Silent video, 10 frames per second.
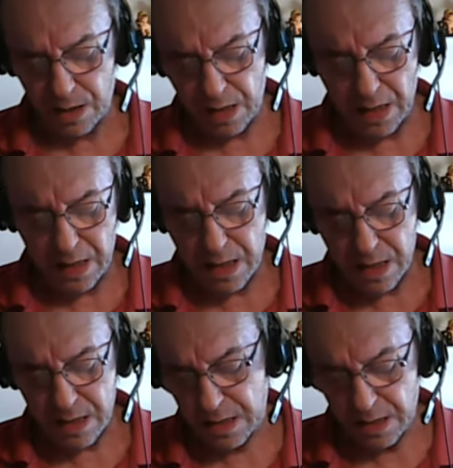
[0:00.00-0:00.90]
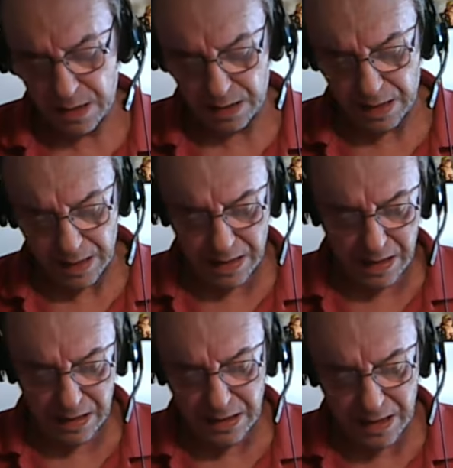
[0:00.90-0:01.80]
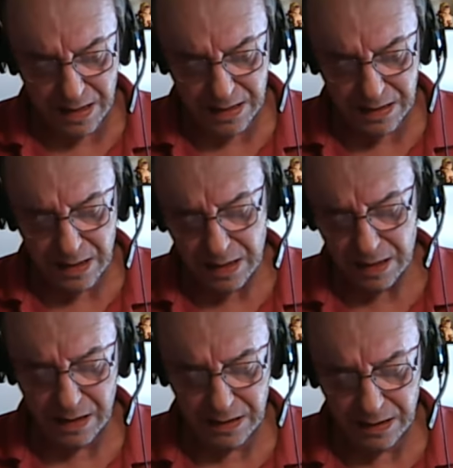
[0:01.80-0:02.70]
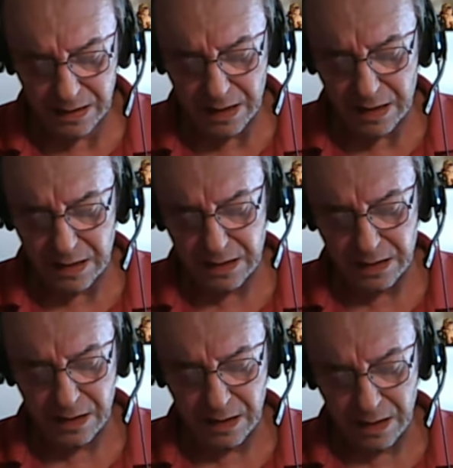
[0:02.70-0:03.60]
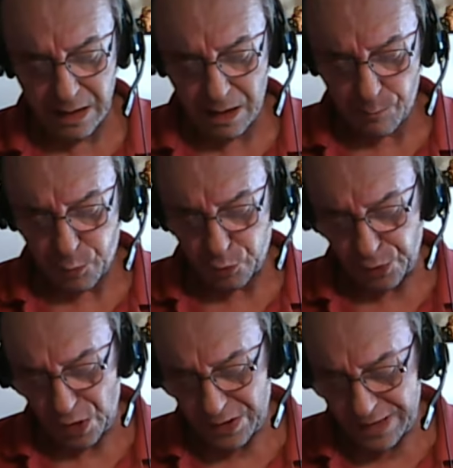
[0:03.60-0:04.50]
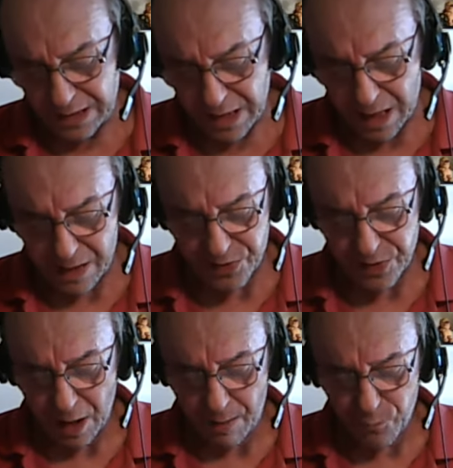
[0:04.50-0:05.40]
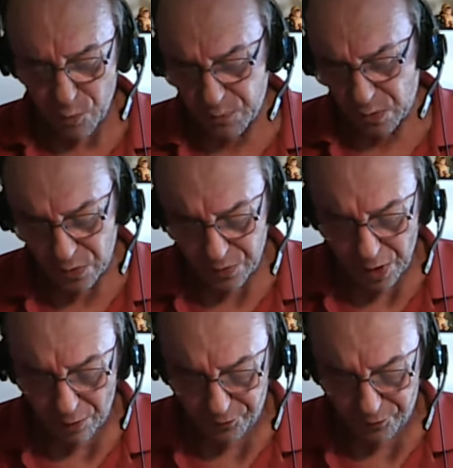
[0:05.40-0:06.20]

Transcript: la, la, la, la, la, la. Pourtant les glaces de mon